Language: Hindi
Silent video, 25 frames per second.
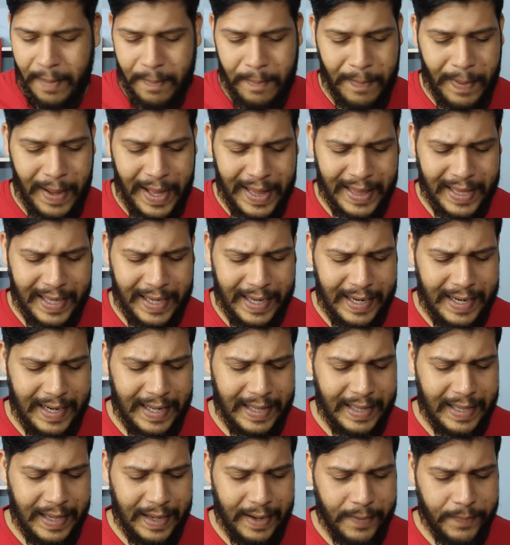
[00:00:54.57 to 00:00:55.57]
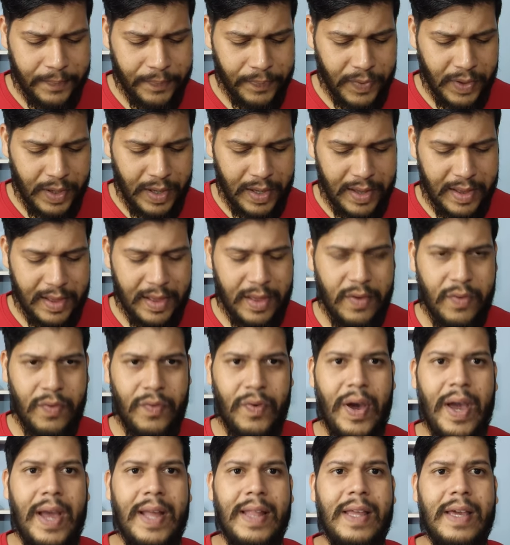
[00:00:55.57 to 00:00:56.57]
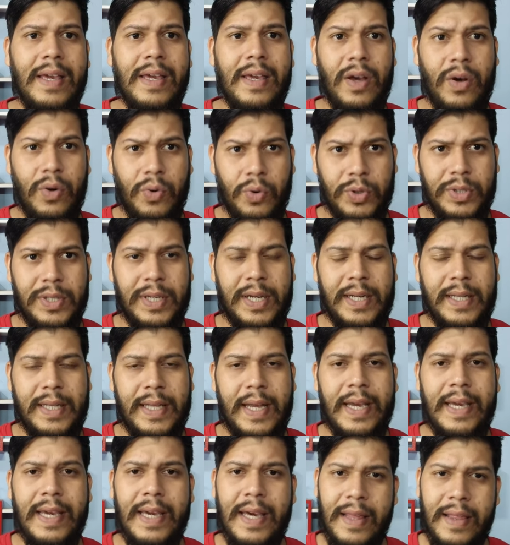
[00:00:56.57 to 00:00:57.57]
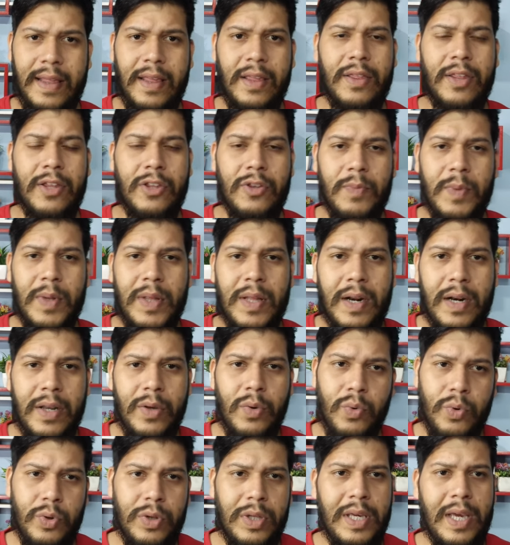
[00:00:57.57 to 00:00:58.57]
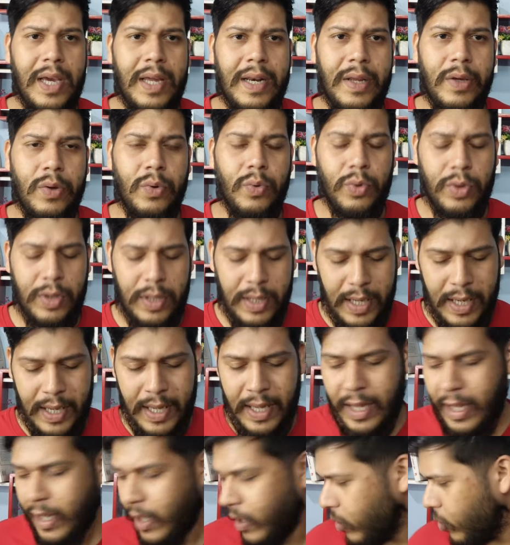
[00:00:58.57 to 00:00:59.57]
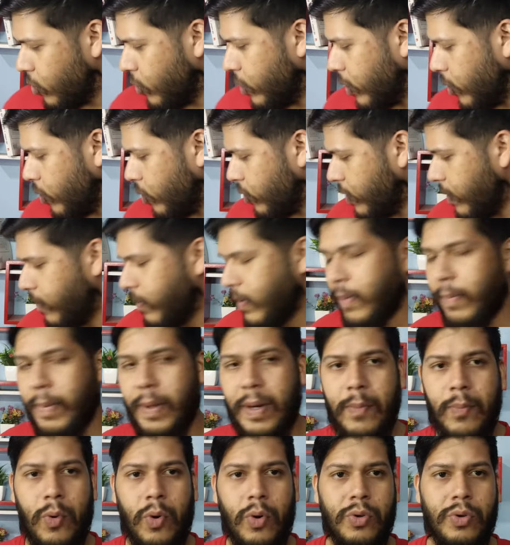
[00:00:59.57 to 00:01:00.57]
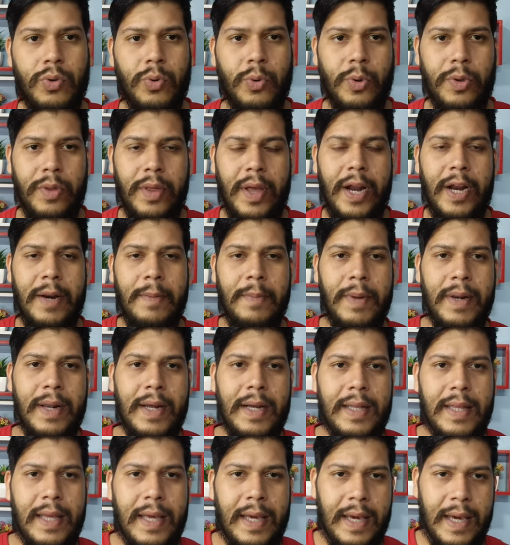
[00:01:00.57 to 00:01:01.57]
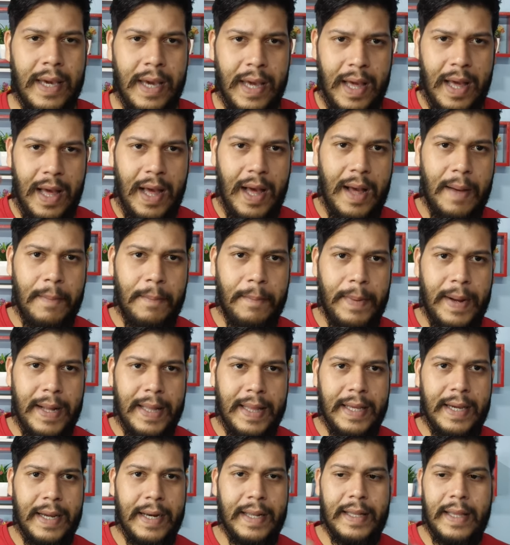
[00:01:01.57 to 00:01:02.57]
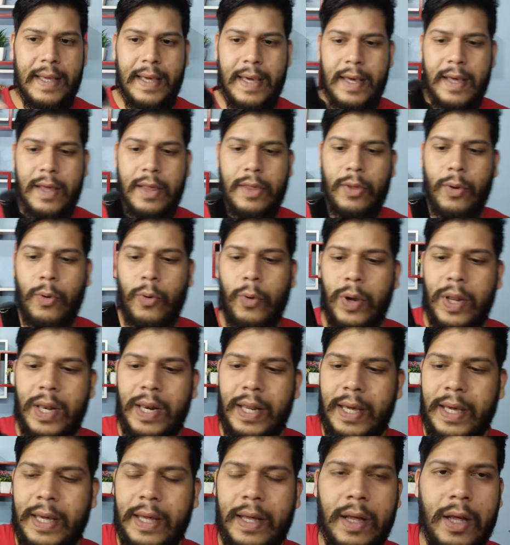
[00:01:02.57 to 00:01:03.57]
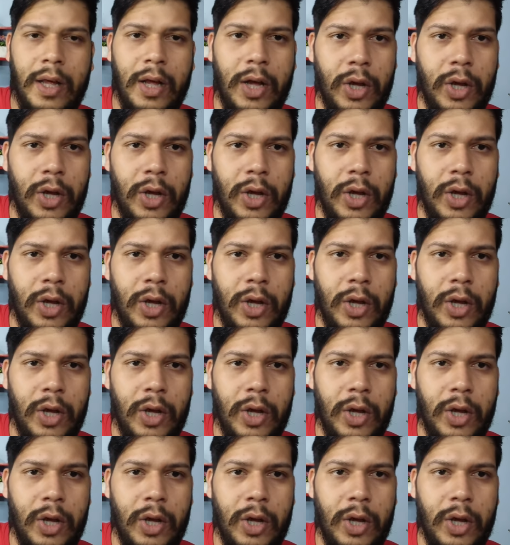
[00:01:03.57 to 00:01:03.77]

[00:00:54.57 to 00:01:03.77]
अब बात कर लेते हैं इससे फ़ायदा क्या हो सकता है क्या इससे सच में दाढ़ी उगती है नहीं उगती है तो देखो सबसे पहले बॉक्स को साइड में रखते हैं अब बात करते हैं इस ऑयल की